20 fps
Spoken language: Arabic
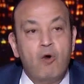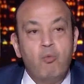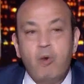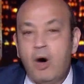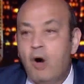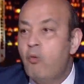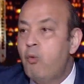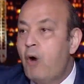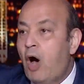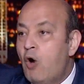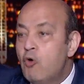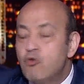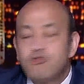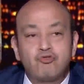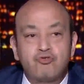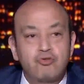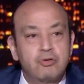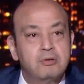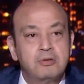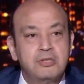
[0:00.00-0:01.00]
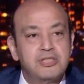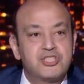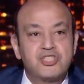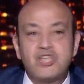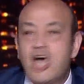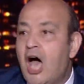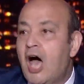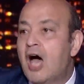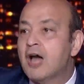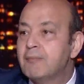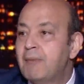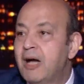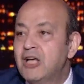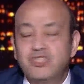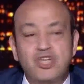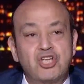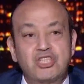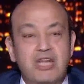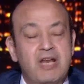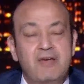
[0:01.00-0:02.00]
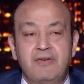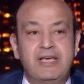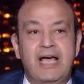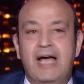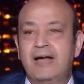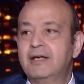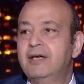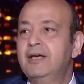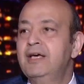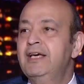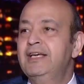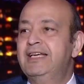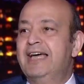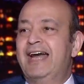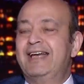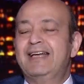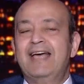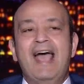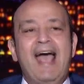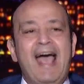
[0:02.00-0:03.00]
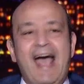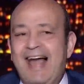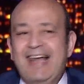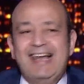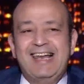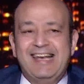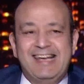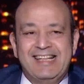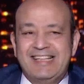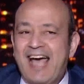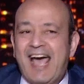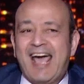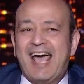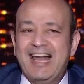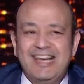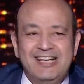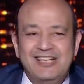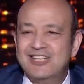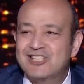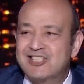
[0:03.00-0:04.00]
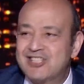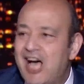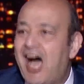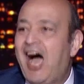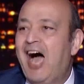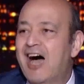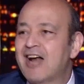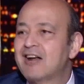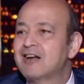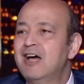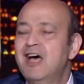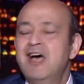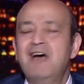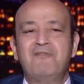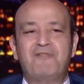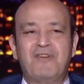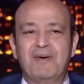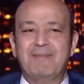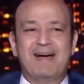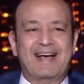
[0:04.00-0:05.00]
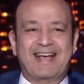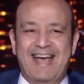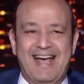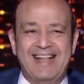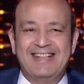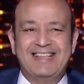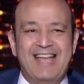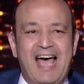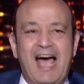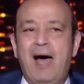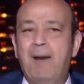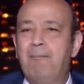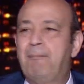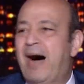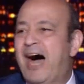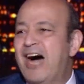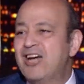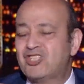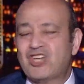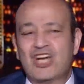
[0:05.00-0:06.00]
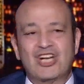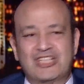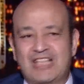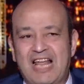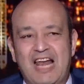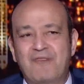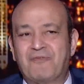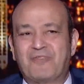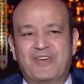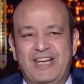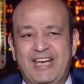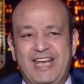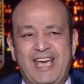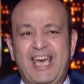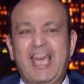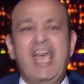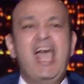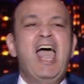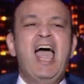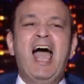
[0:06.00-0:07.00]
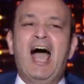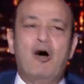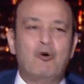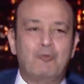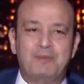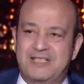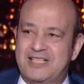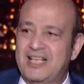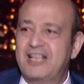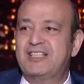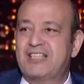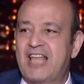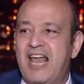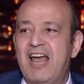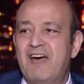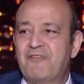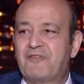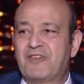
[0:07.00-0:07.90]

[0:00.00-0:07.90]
هو حر يتسحر ب 10000 يعني يعني هل اللي دخل يتسحر في مكان ده ب 10000 جنيه او ب 6000